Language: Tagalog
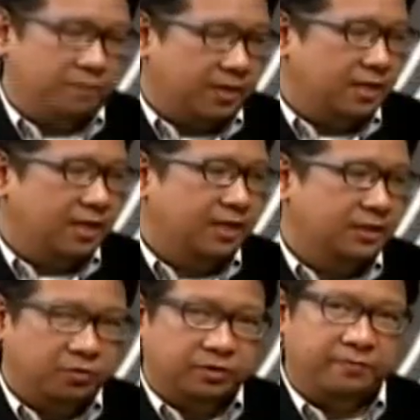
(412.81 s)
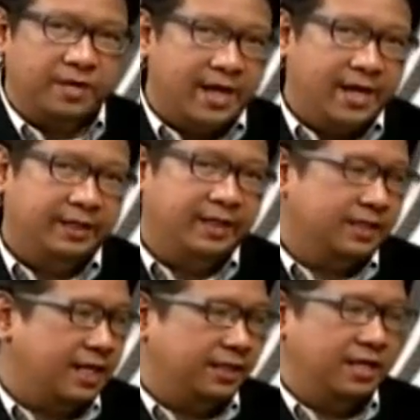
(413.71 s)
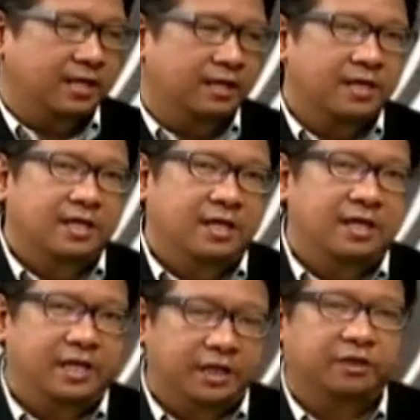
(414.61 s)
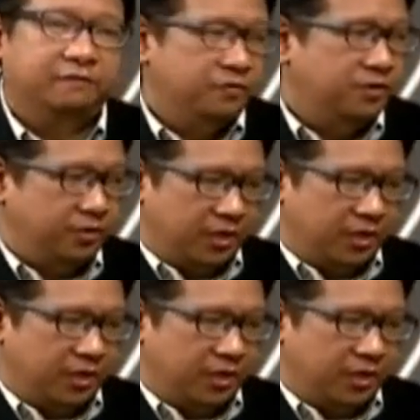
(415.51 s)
para sa usaping IT sa ating uh, interview ngayon.